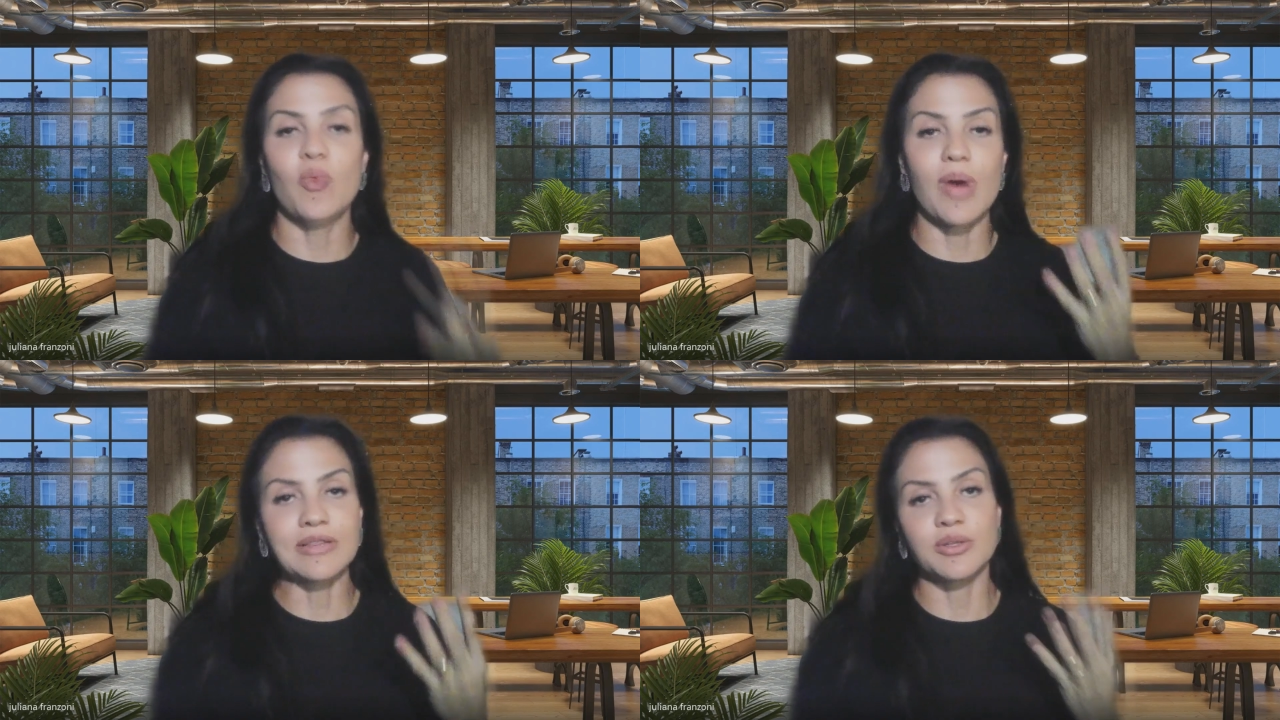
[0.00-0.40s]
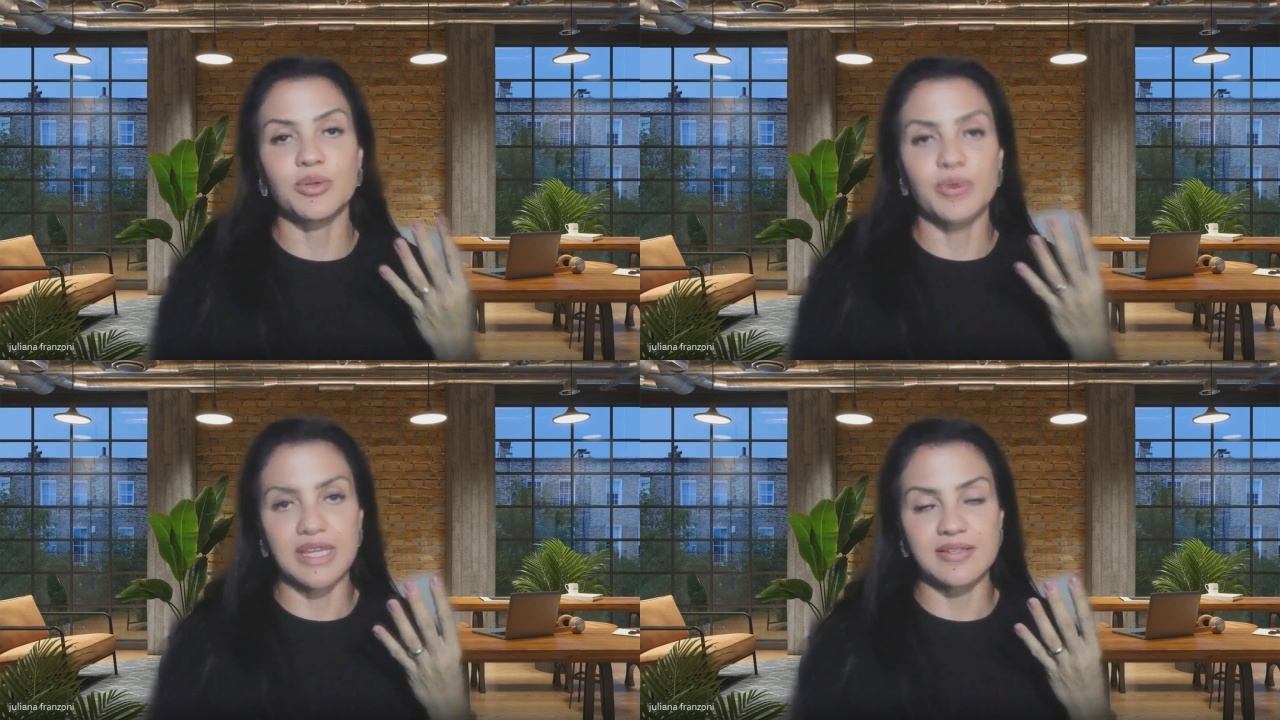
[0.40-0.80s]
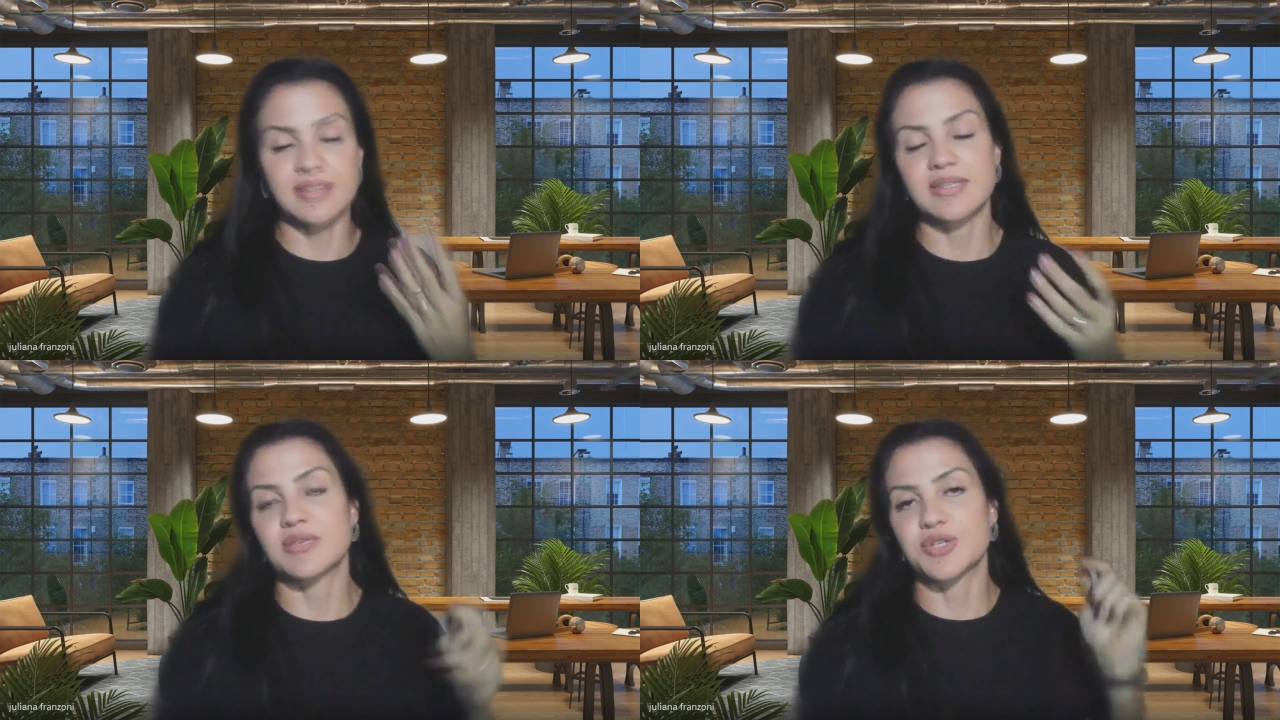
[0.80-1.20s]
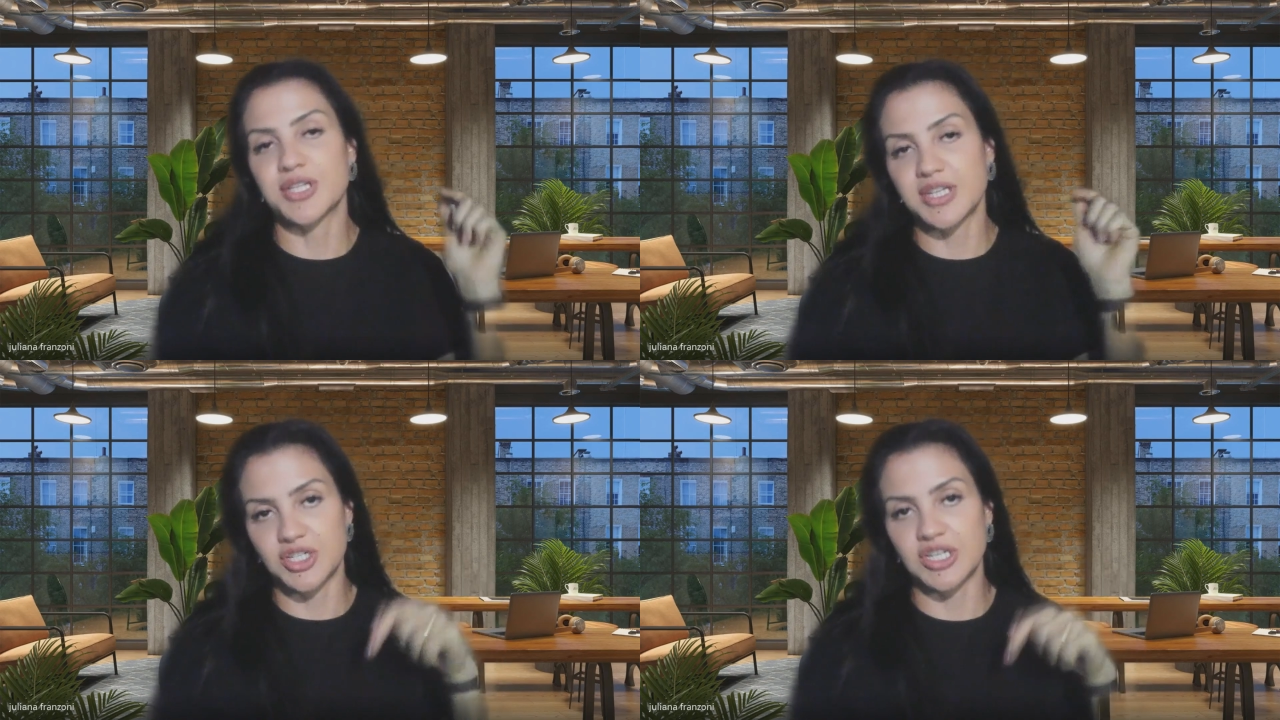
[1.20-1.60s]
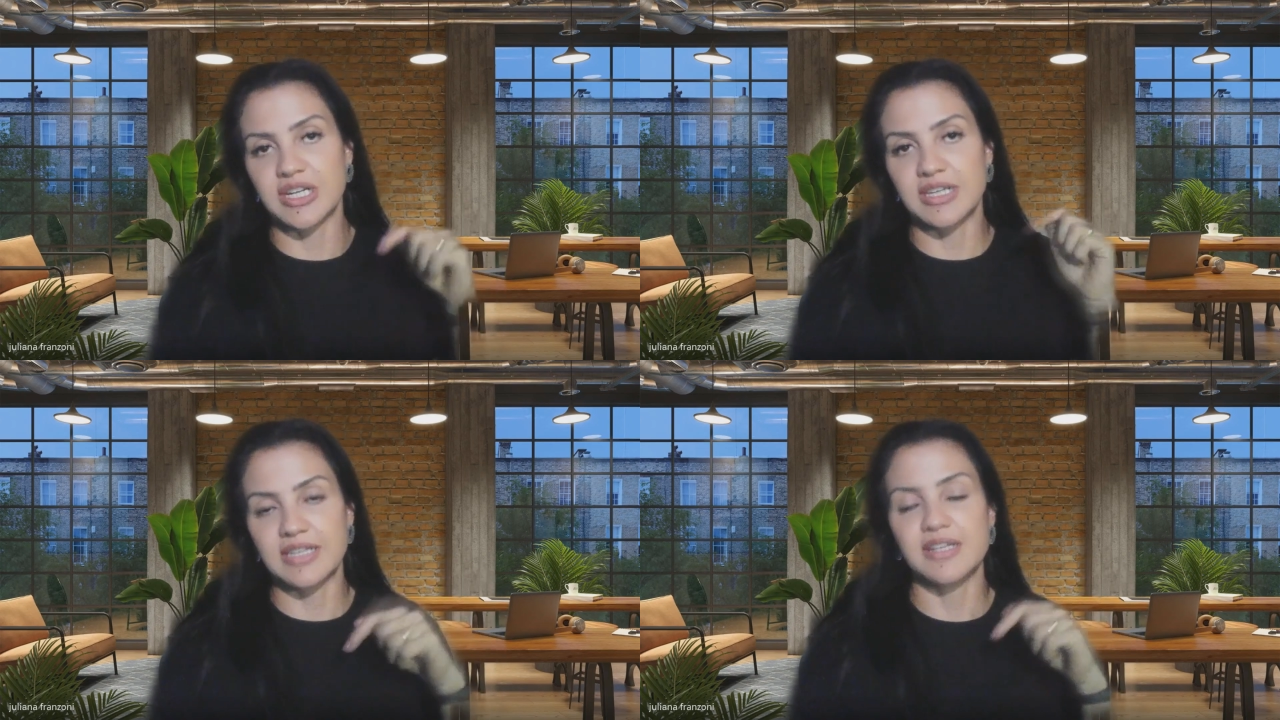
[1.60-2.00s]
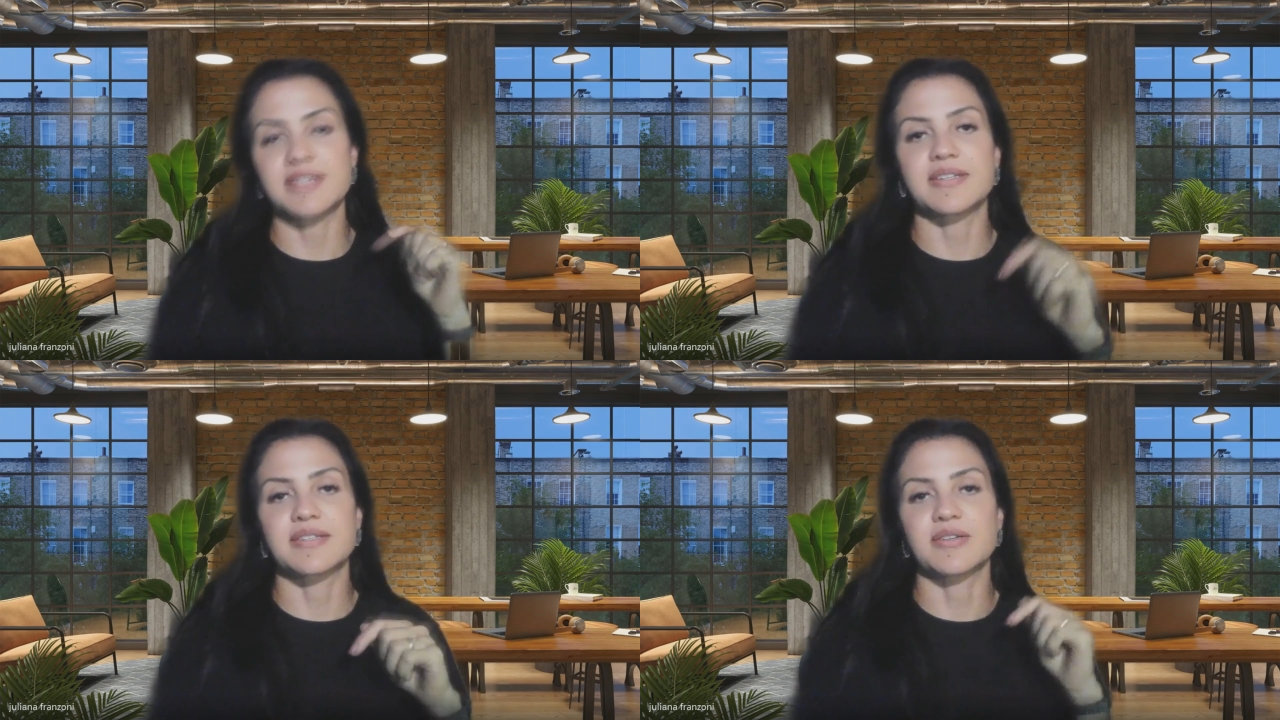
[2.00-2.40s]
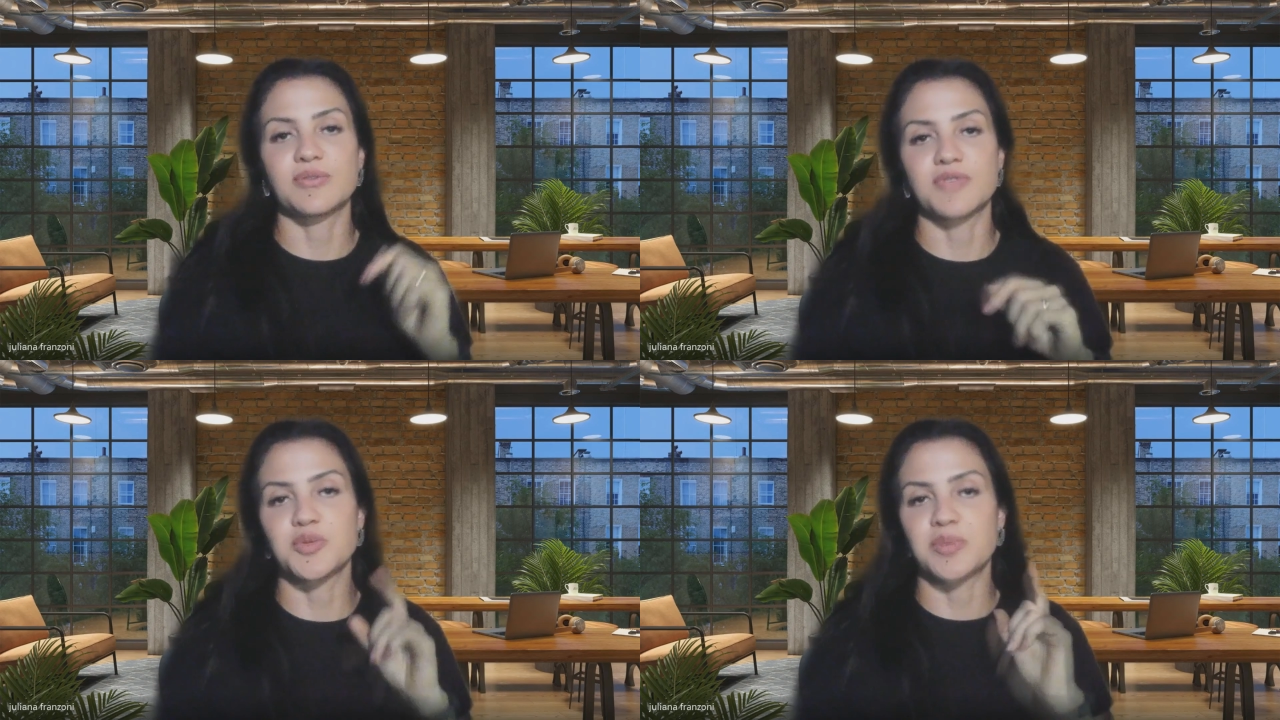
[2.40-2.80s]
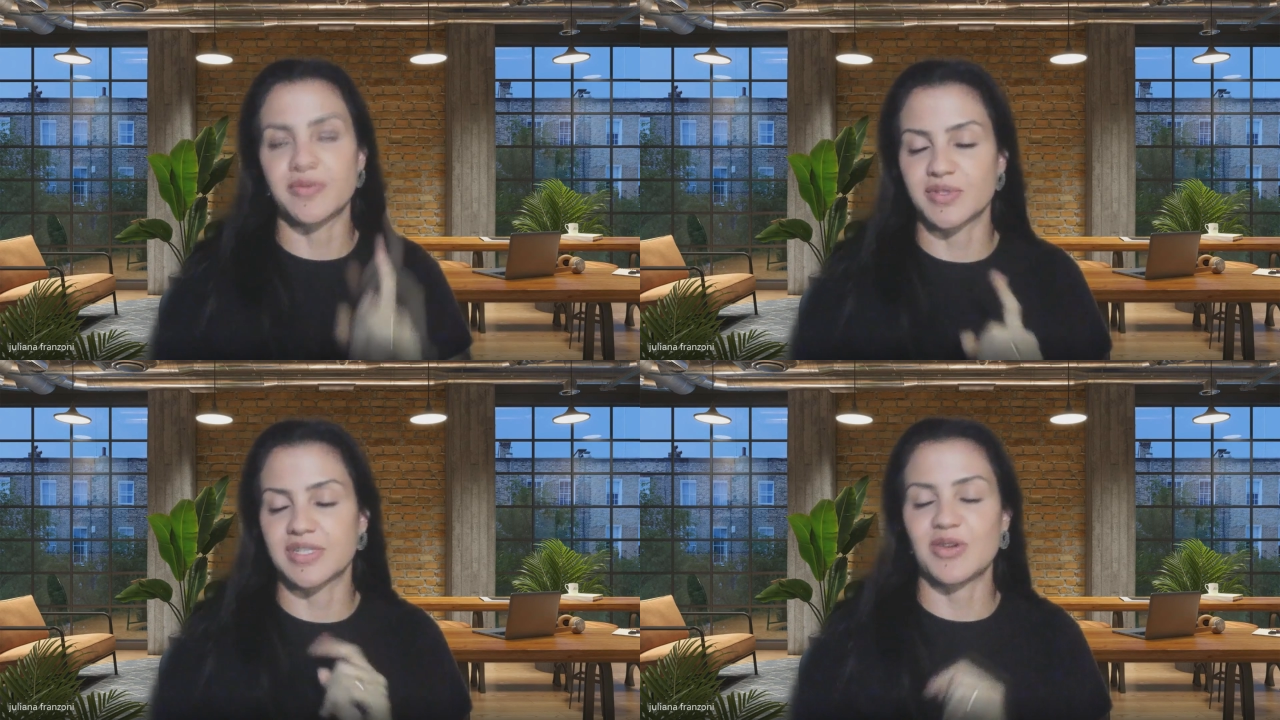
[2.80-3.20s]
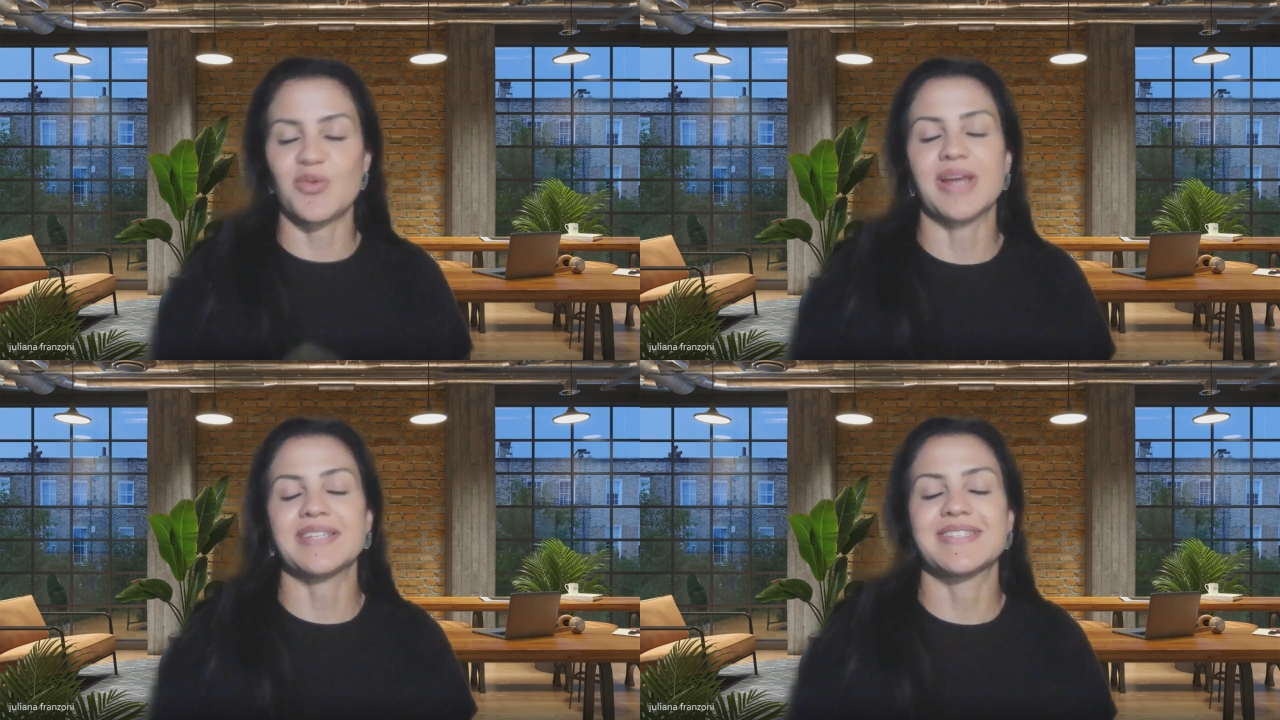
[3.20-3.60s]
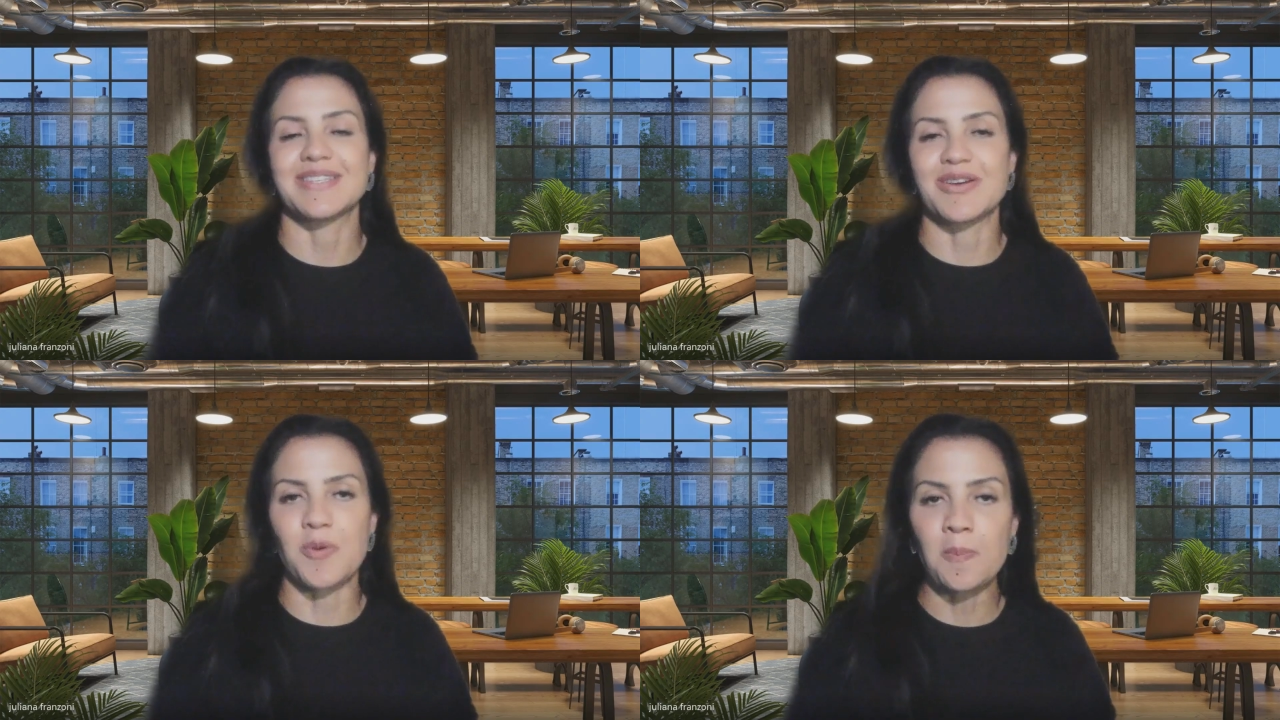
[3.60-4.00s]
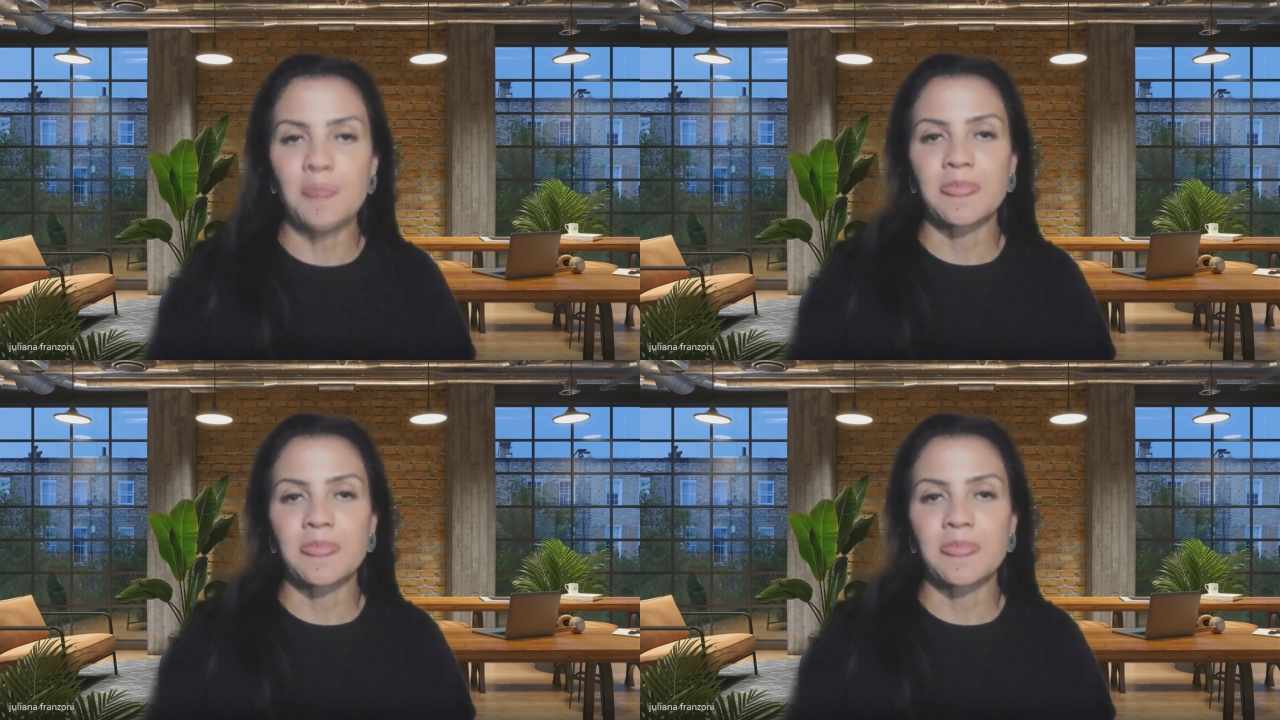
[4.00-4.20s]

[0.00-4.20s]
quatro doenças que eu já deixei aqui na descrição do vídeo para você quais são,